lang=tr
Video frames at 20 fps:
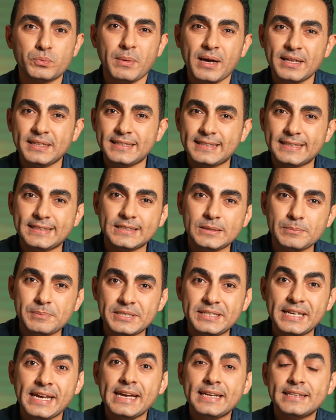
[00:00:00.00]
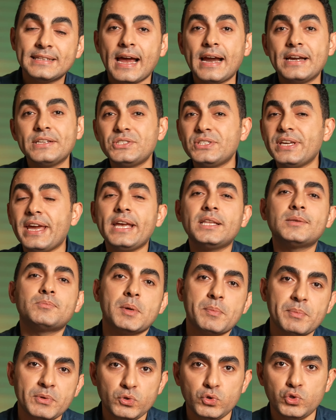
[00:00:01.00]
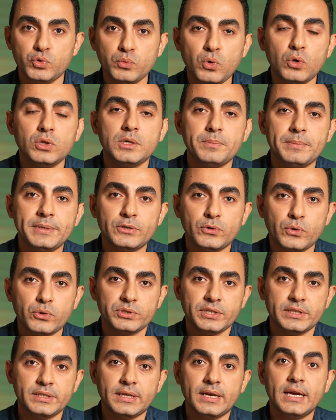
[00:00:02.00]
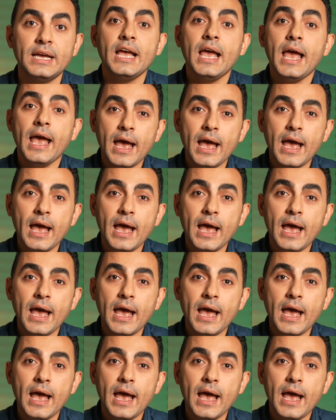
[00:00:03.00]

Mantıklı bir tercih etmeme durumu olabilir ortada.